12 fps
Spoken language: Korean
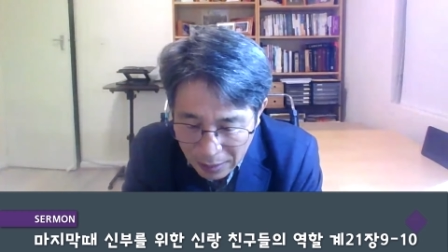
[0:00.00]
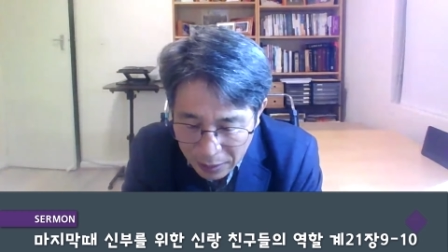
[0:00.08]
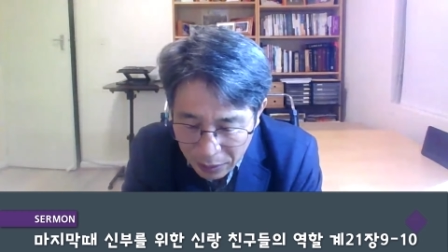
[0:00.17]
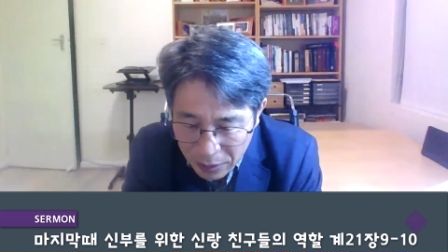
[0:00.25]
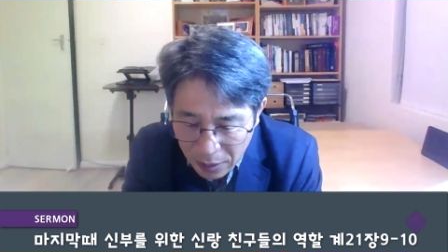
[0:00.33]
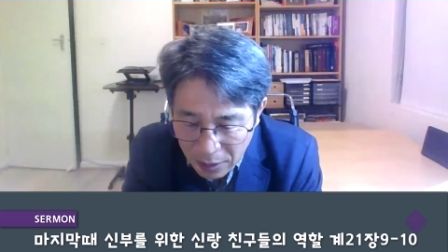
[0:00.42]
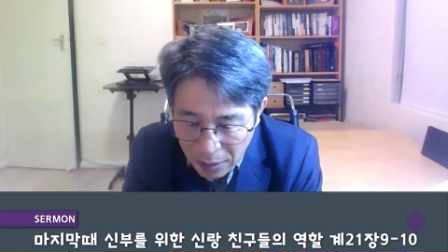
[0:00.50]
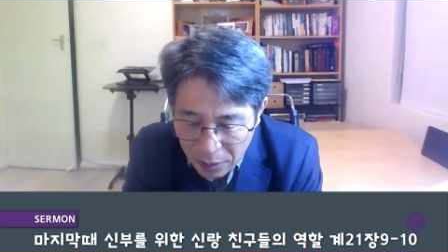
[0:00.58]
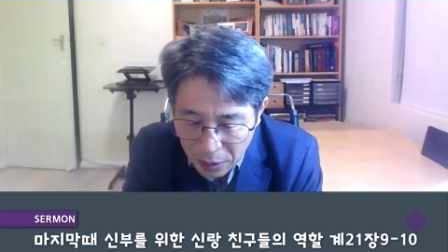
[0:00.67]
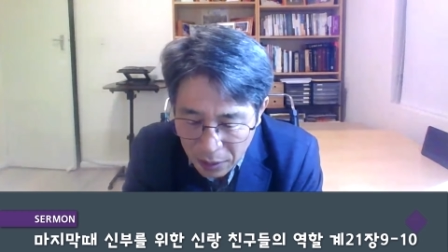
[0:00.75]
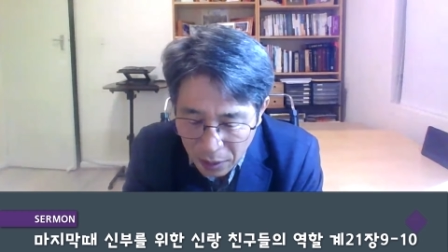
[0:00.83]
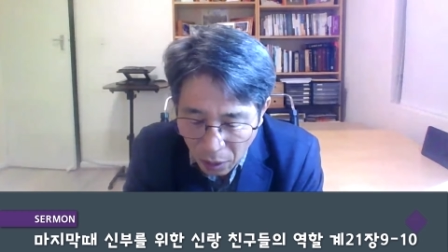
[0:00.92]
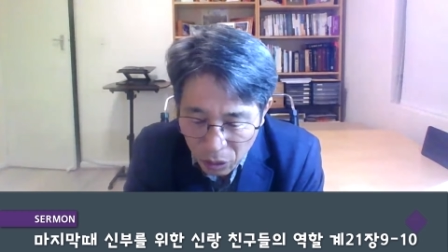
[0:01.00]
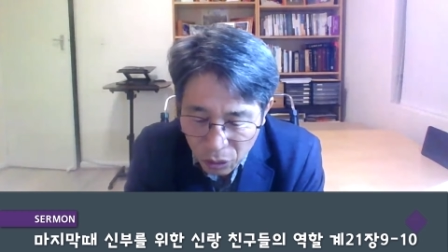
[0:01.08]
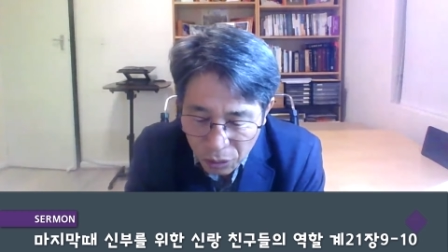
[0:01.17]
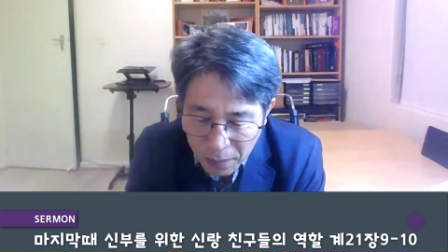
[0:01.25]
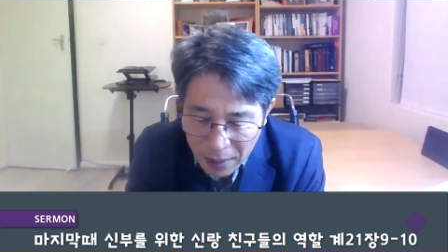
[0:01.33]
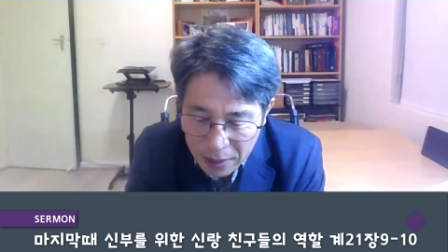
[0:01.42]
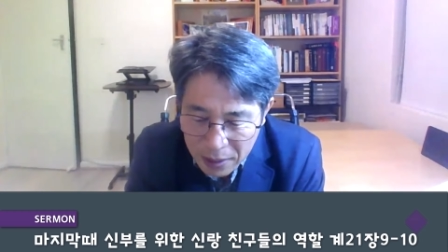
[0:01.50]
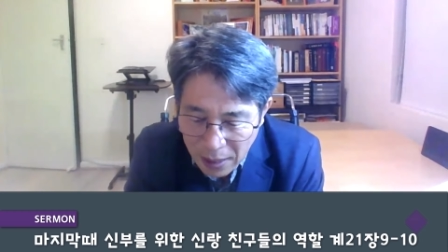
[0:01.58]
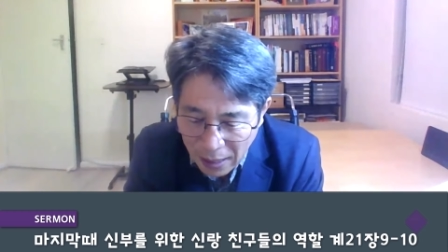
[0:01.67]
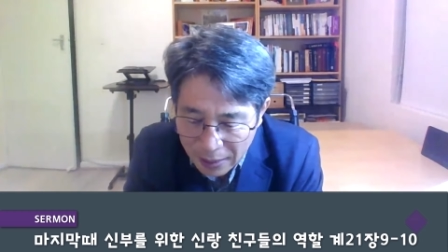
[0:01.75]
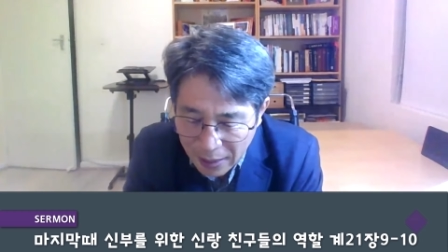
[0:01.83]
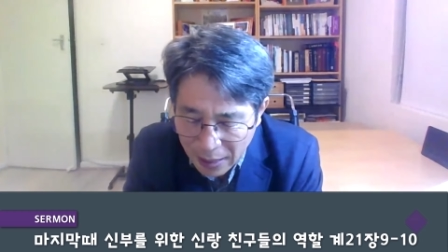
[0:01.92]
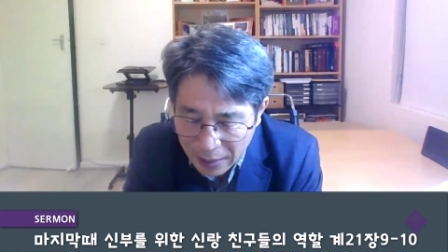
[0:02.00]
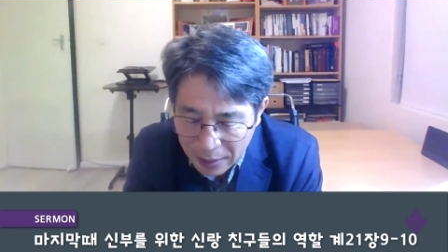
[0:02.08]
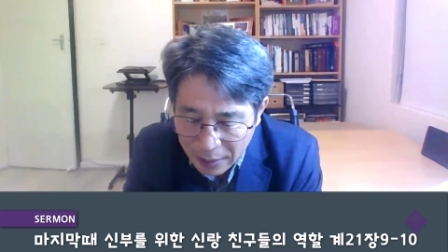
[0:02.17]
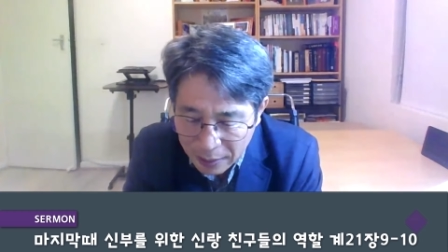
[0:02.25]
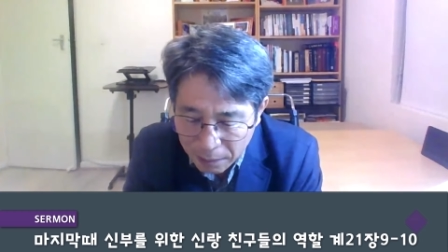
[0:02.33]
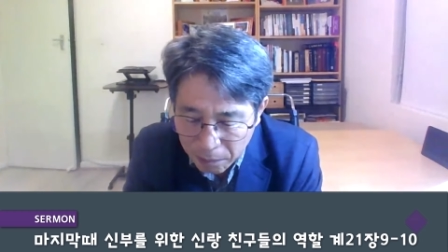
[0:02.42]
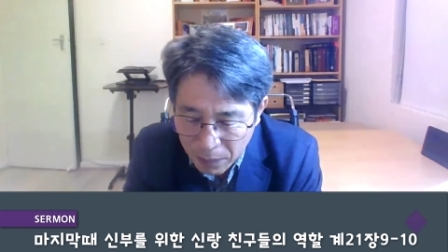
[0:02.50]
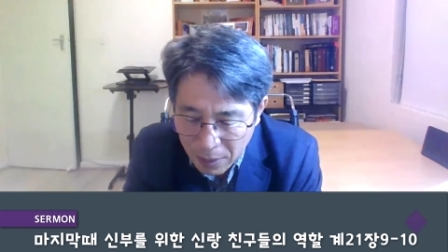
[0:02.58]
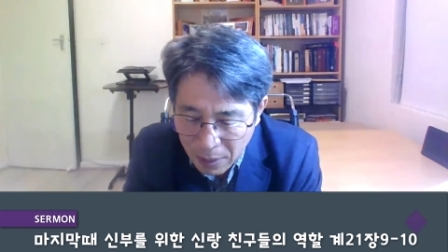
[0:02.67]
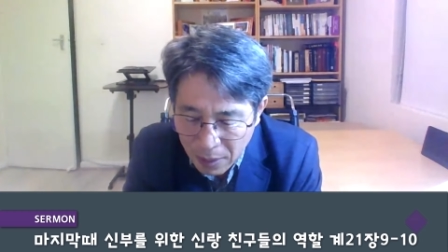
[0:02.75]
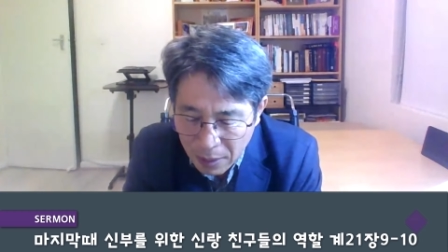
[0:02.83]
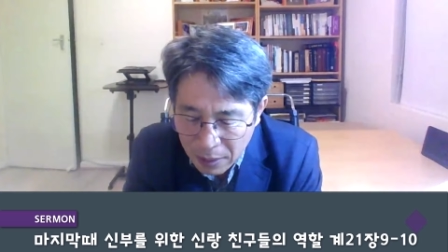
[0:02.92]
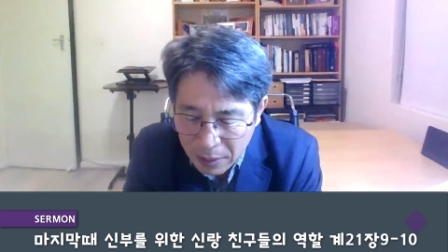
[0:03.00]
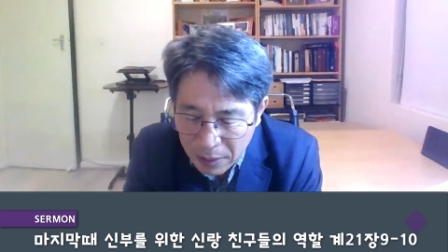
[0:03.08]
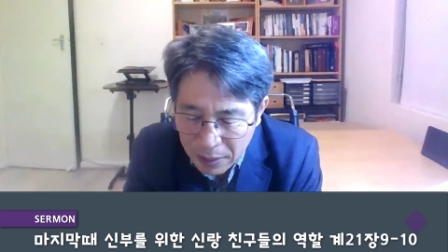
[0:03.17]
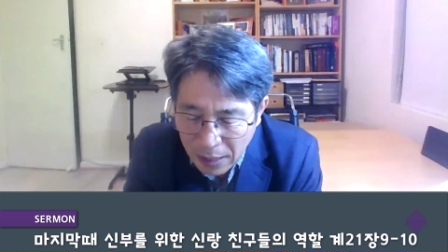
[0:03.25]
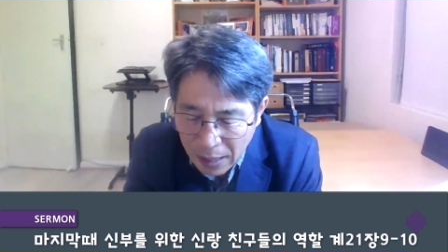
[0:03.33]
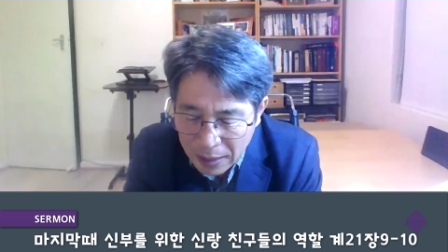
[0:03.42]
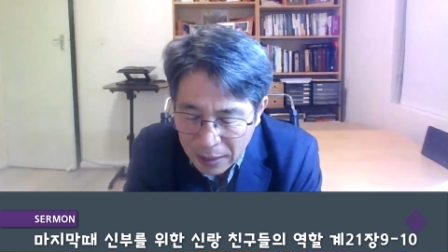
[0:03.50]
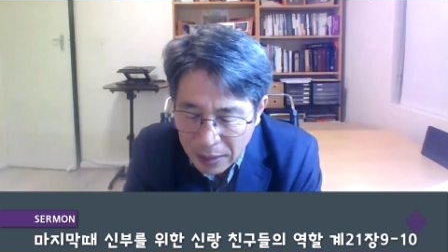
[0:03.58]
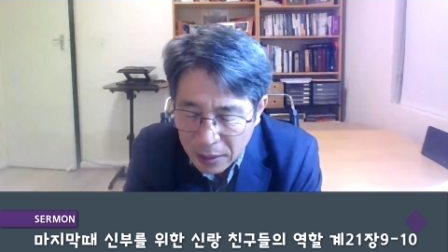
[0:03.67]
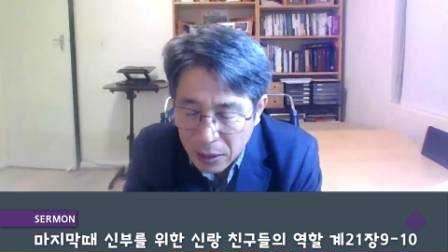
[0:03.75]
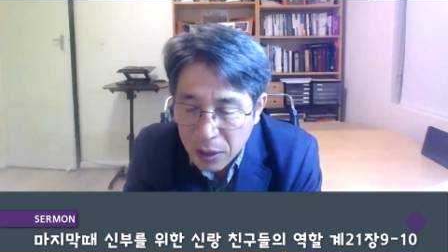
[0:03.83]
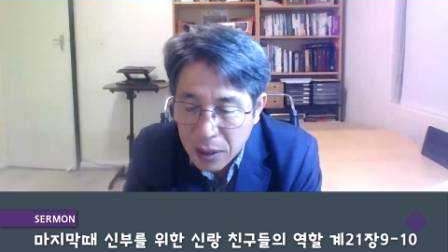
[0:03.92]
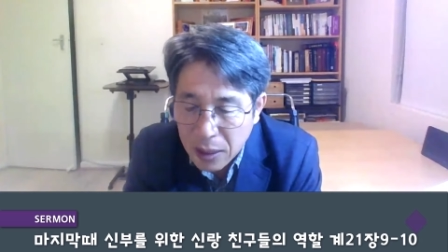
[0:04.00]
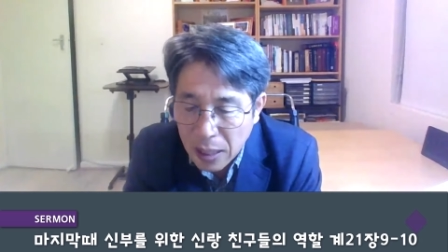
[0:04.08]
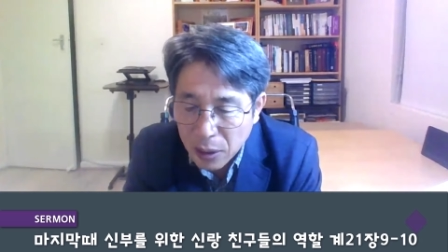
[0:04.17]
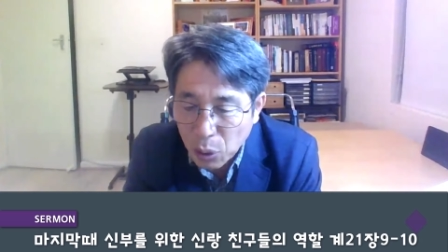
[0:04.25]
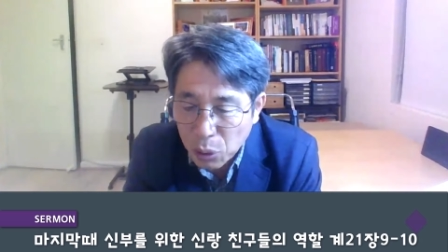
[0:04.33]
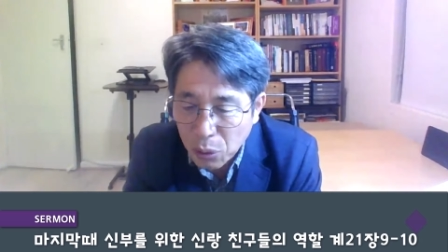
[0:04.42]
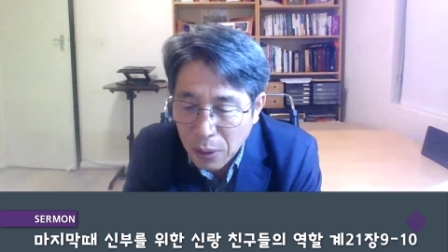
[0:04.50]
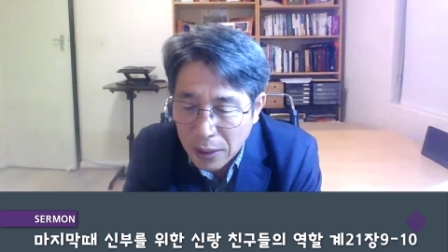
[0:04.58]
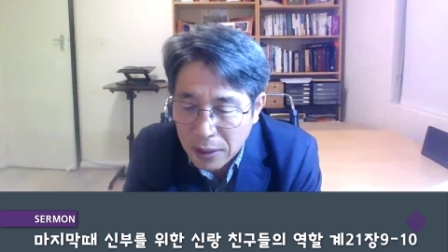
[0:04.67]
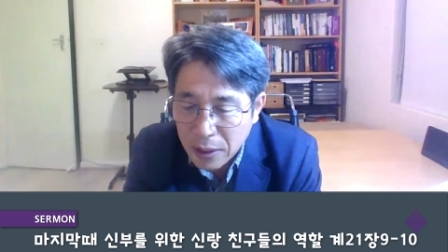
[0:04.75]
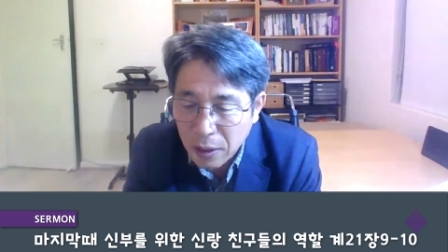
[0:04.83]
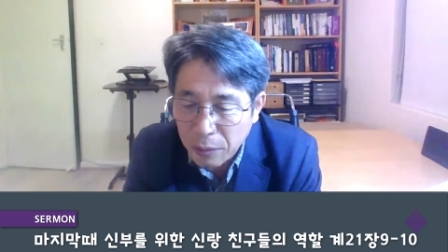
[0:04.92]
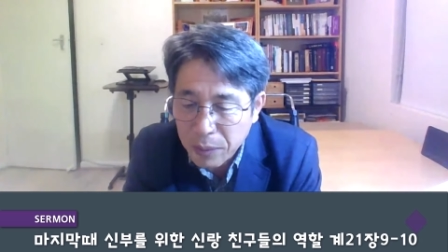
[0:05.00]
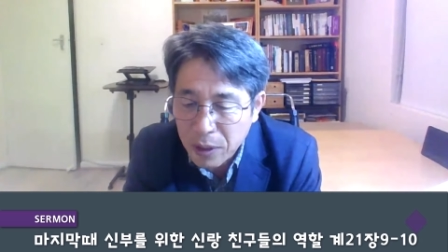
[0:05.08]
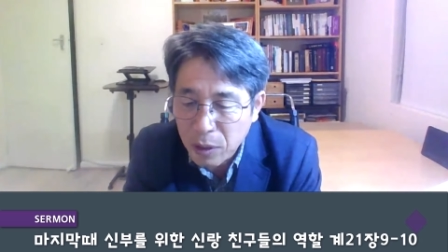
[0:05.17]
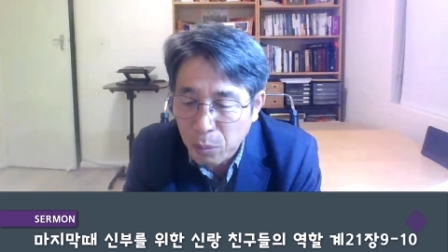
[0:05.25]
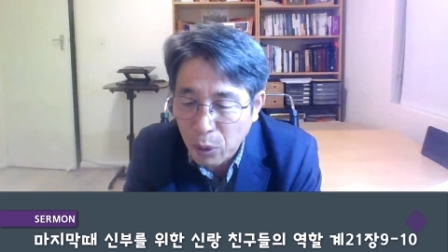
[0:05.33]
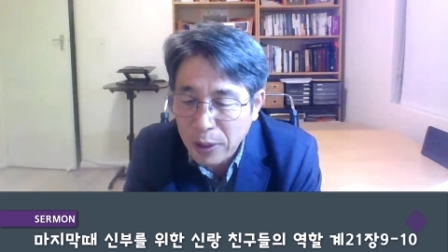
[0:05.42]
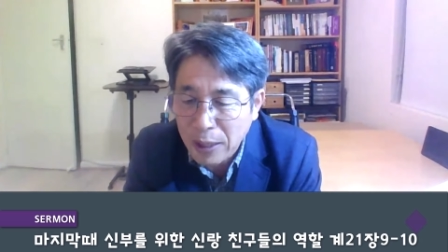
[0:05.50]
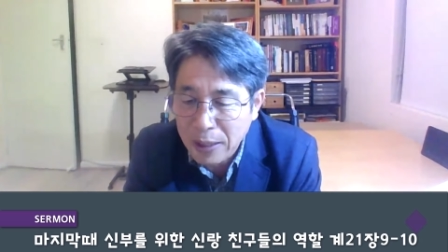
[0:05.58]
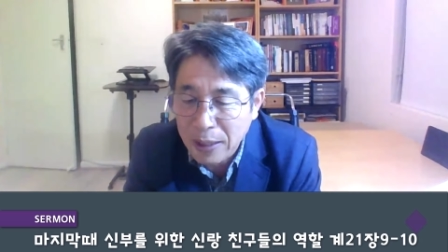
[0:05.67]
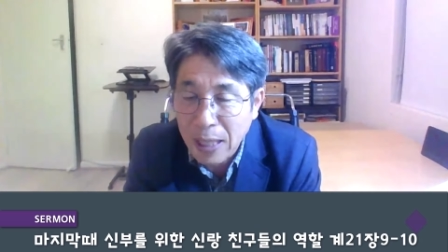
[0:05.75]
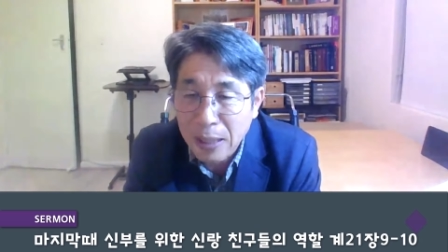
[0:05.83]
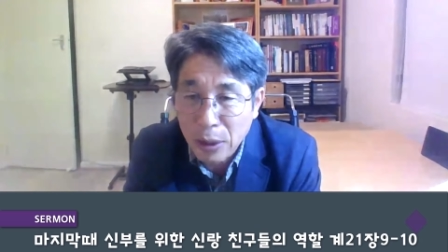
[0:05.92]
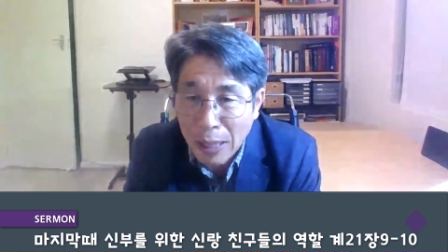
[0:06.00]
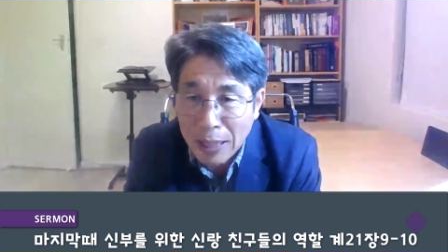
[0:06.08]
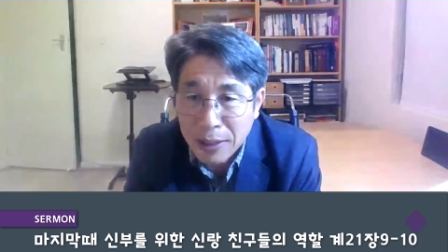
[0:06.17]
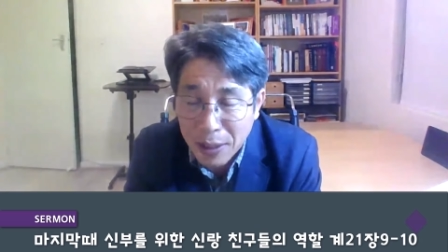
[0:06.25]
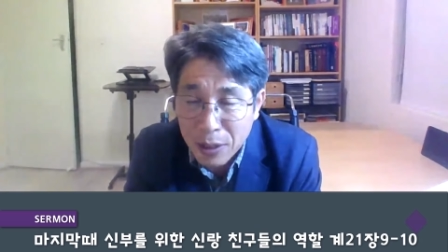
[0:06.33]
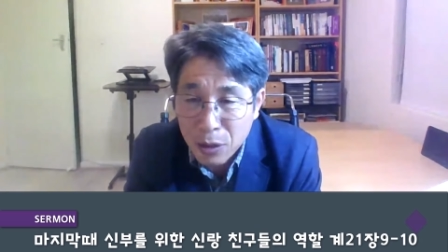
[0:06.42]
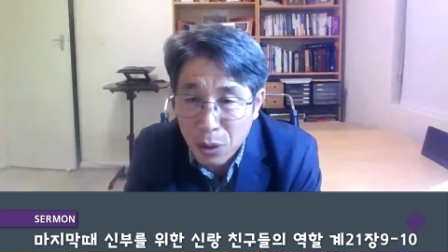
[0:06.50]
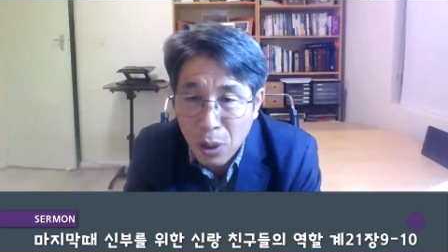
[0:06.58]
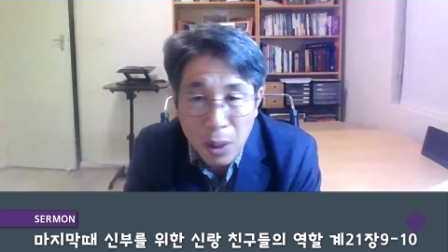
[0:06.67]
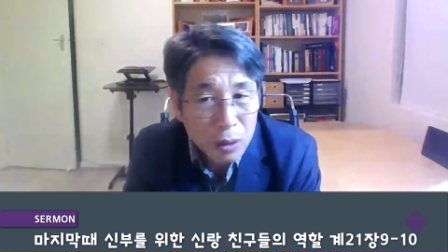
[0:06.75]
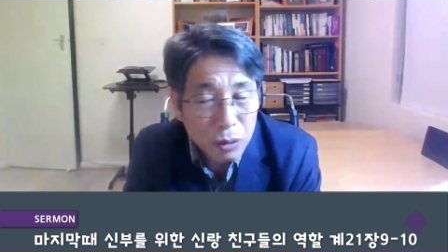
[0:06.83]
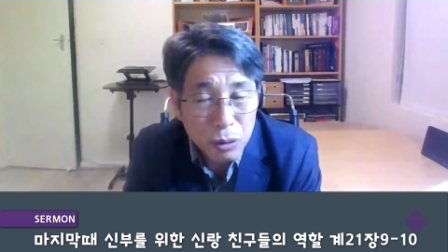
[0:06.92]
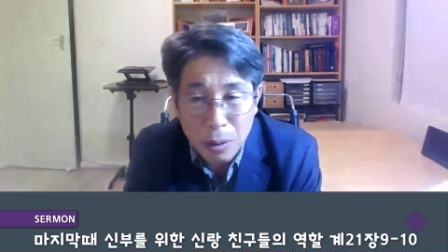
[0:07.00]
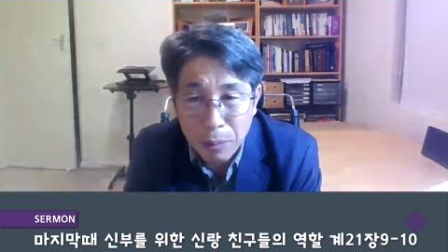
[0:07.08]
그러나 형제들아 너희는 어둠에 있지 아니하니 그 날이 너희의 도둑같이 덮치지 못하리라. 아시겠죠?